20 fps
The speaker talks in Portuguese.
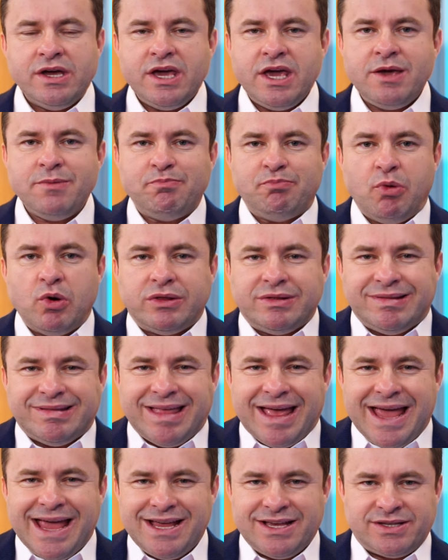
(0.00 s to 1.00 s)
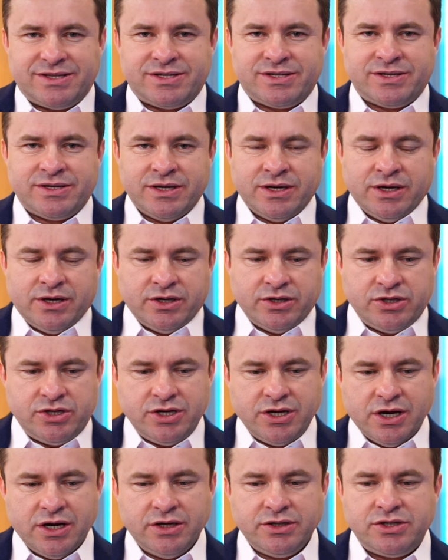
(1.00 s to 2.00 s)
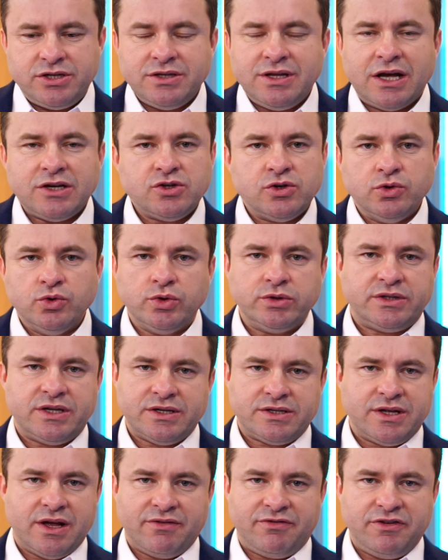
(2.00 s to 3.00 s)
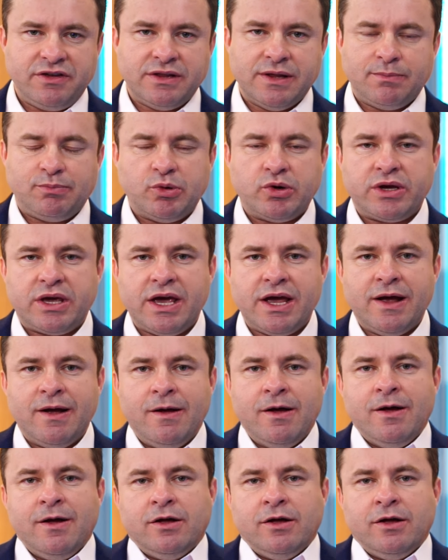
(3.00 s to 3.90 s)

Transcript: impotente diante das lutas da vida, porque